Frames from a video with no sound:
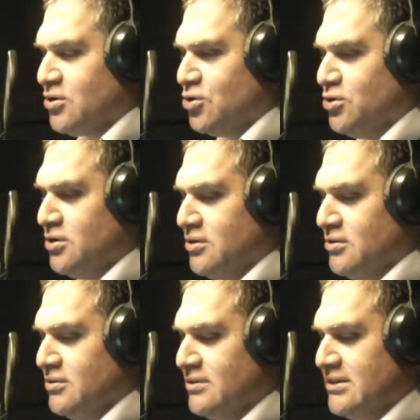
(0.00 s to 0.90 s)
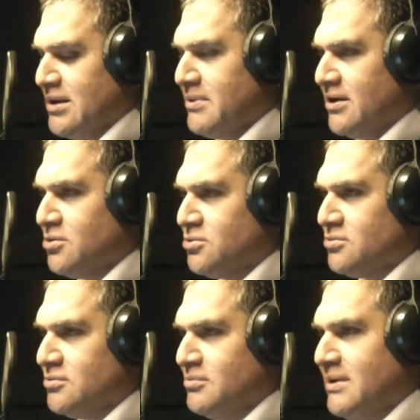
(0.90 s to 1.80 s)
con temas
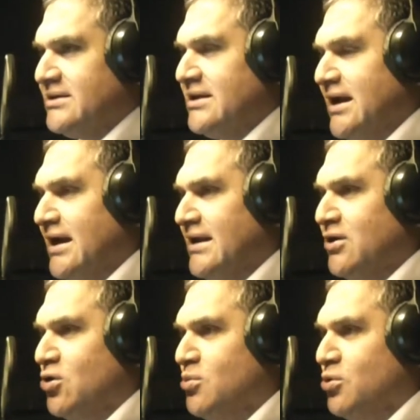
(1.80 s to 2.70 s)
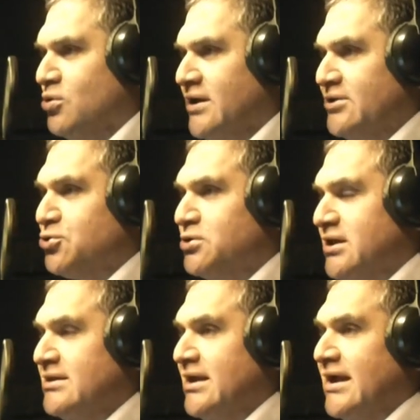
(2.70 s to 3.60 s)
materiales como la
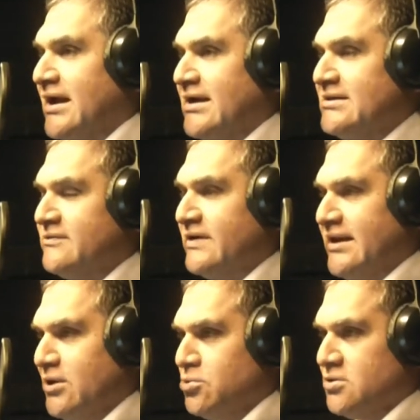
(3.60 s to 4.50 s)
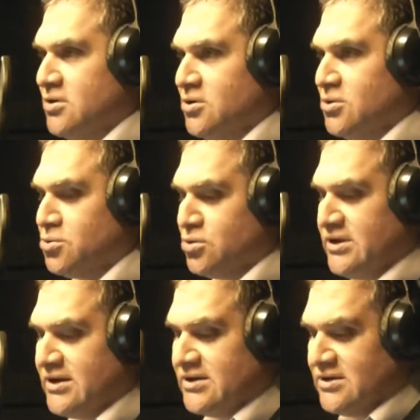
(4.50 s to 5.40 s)
tortita y la cajita feliz,
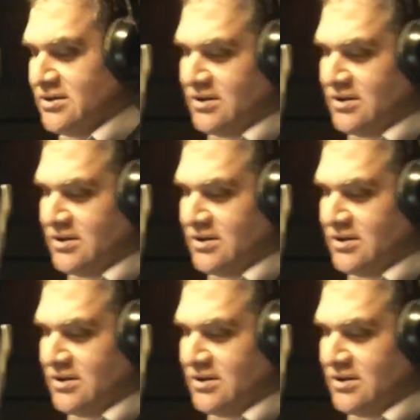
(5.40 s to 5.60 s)
Sonia,